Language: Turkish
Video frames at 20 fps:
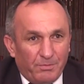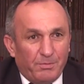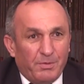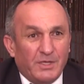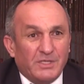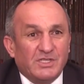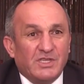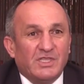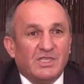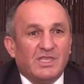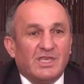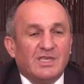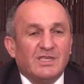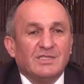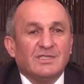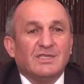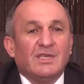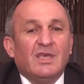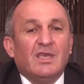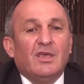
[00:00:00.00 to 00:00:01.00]

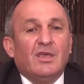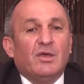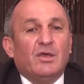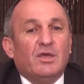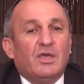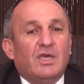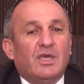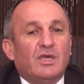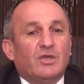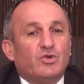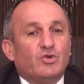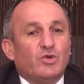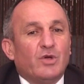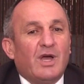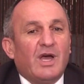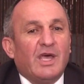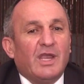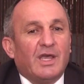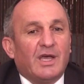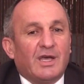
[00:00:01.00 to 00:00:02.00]
peşindeyiz. Ee, şu
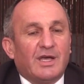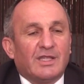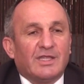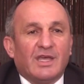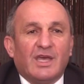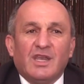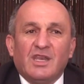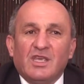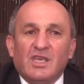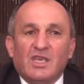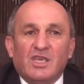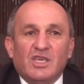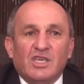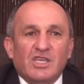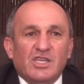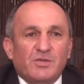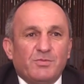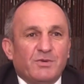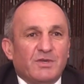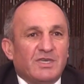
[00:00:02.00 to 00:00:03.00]
ana kadar
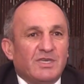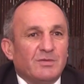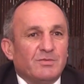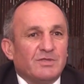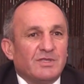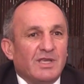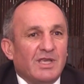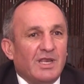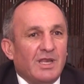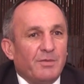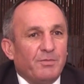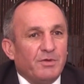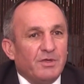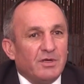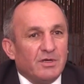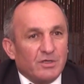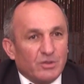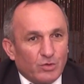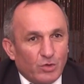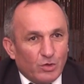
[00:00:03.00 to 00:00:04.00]
hiçbir kimseyle
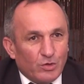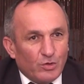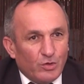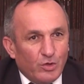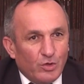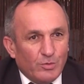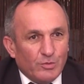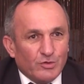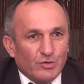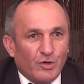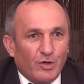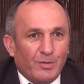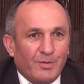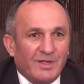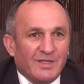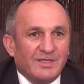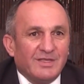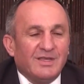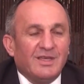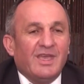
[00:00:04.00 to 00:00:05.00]
bir kötülüğümüz
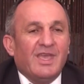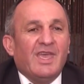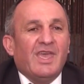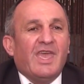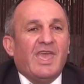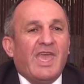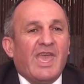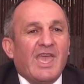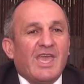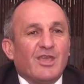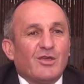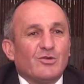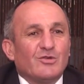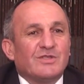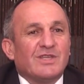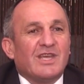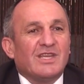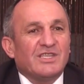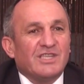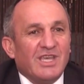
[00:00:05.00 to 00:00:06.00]
olmadı. En
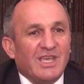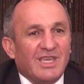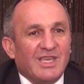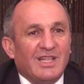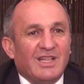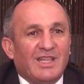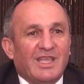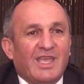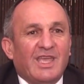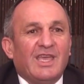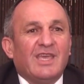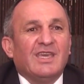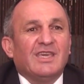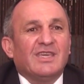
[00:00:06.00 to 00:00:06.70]
güzel şekilde